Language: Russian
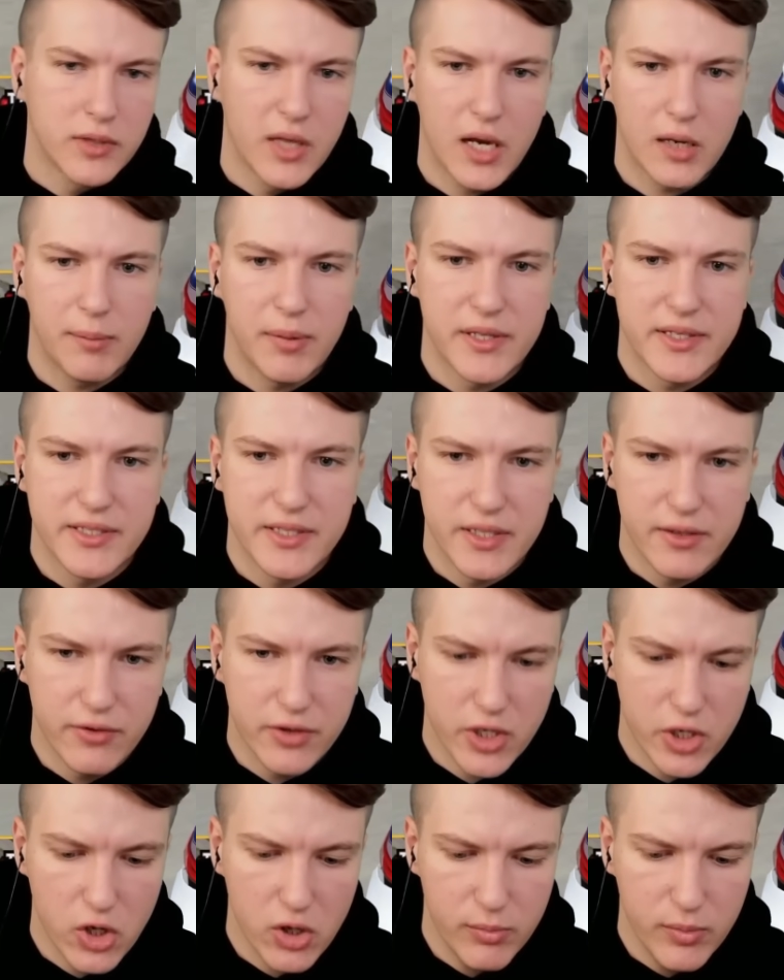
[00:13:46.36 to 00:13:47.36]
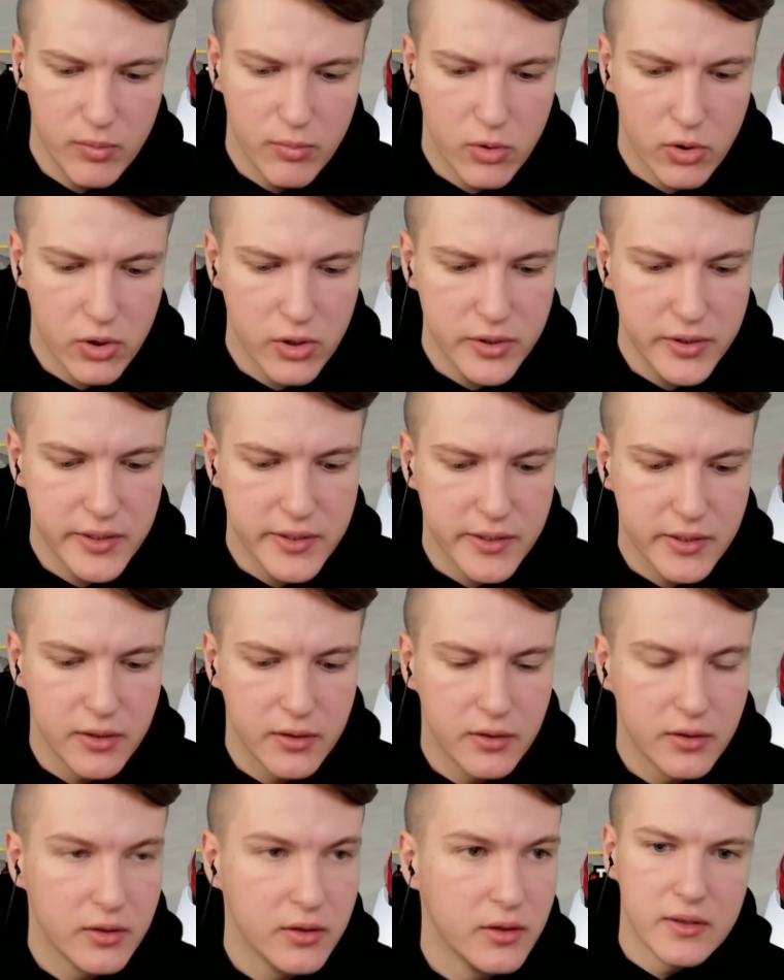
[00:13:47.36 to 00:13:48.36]
Так, пацаны, выдаем ему розыск
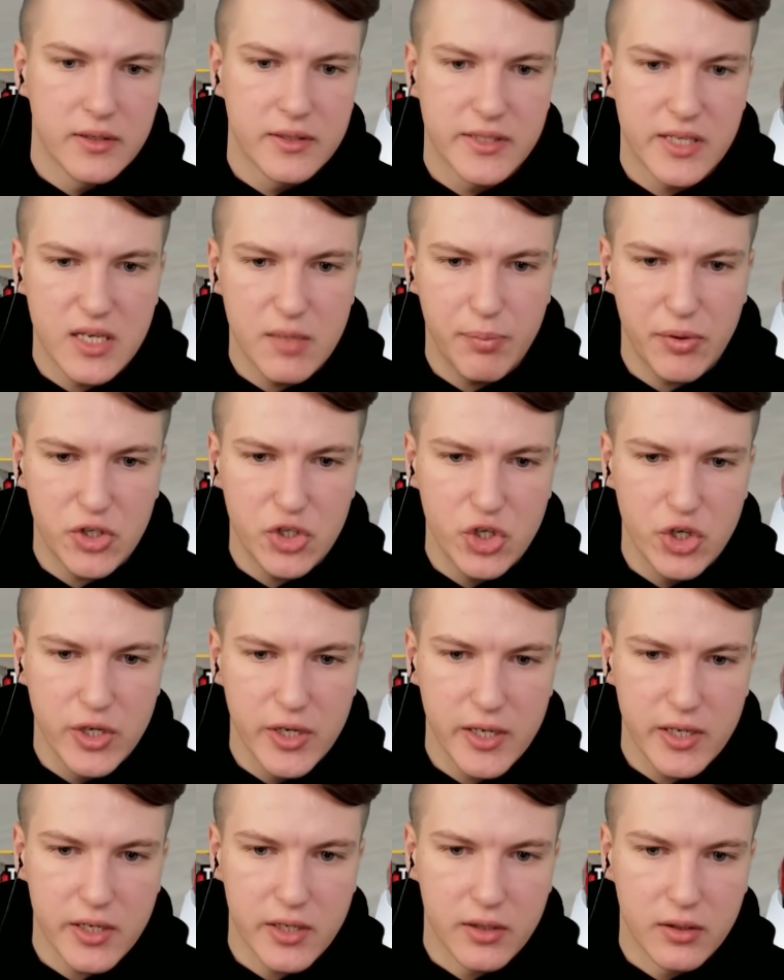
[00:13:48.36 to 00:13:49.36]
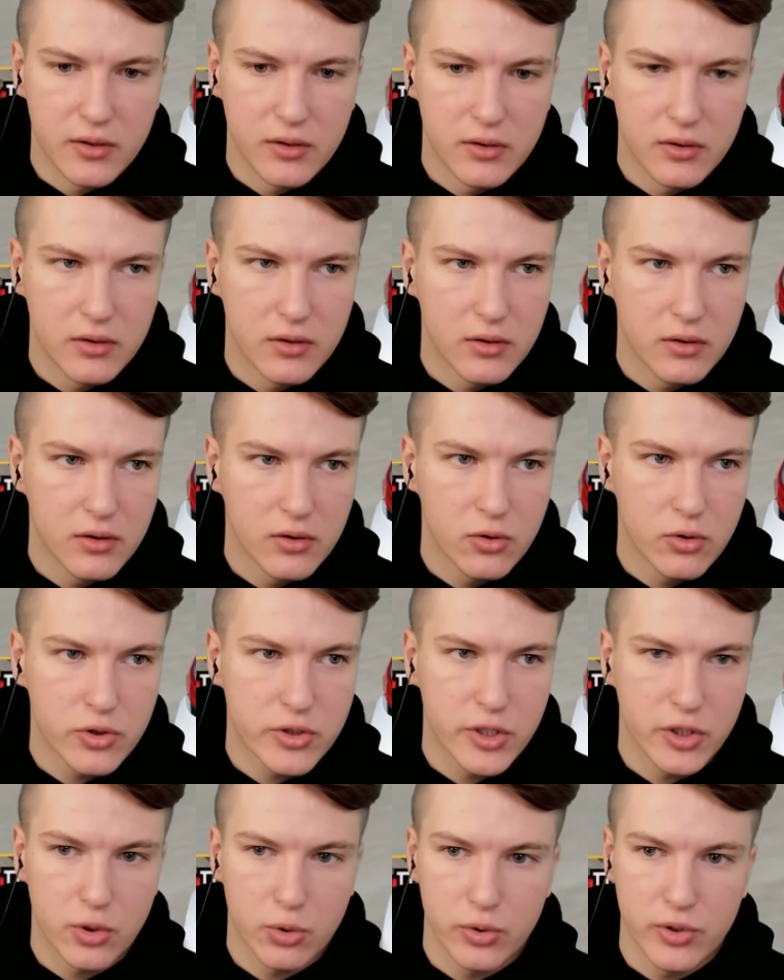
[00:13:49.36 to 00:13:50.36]
за неподчинение
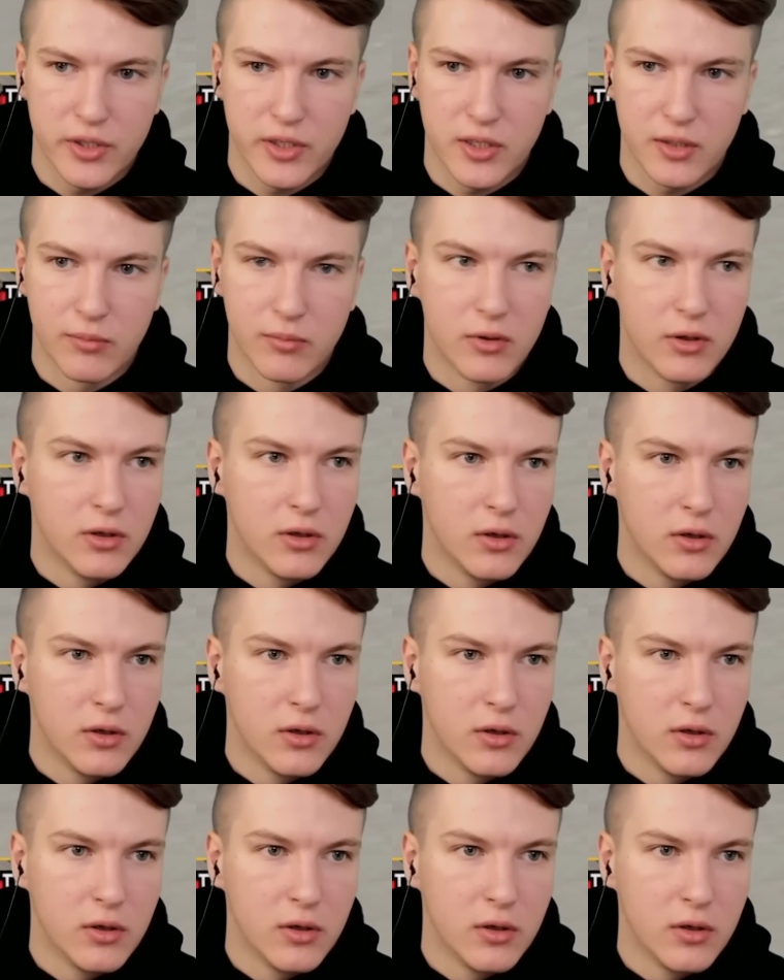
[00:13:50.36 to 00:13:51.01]
госсотрудникам.